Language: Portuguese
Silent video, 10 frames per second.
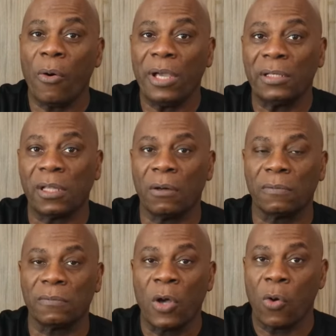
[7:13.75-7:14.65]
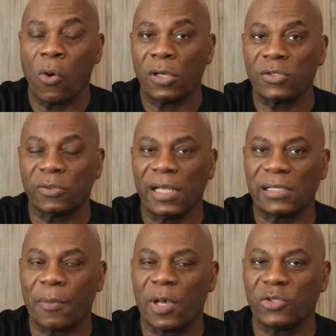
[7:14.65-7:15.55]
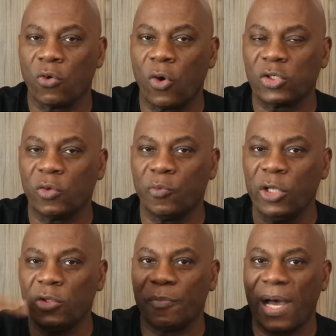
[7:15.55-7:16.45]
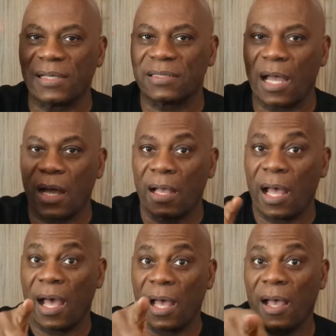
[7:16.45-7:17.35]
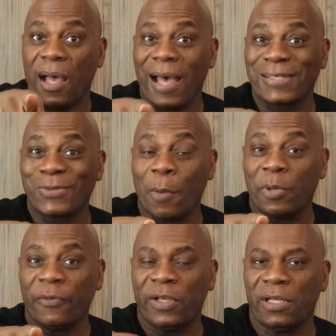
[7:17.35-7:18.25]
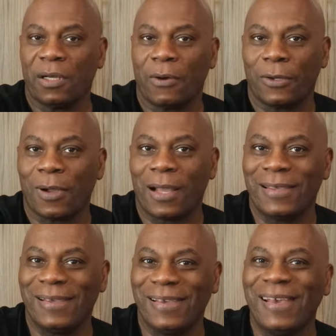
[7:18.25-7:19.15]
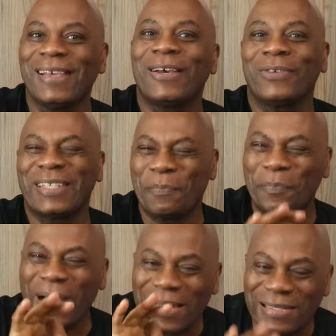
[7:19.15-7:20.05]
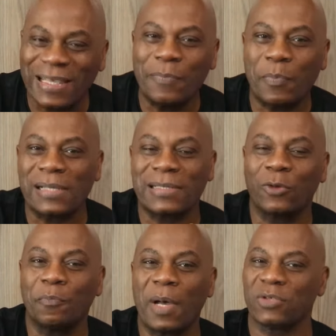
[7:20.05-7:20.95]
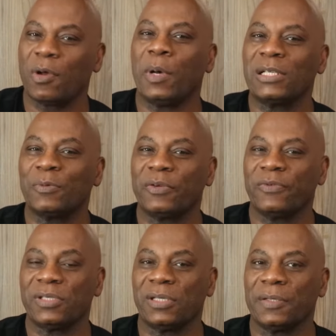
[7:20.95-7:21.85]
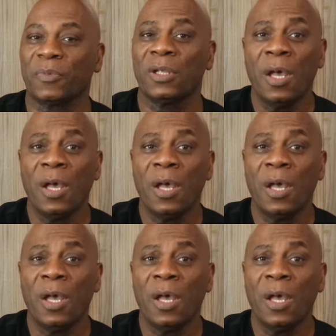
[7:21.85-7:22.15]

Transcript: Ou então, gosto dessa, mas eu gosto muito mais da a sua preferida. Coloca aqui que eu vou ter prazer em passar no passo a passo para você.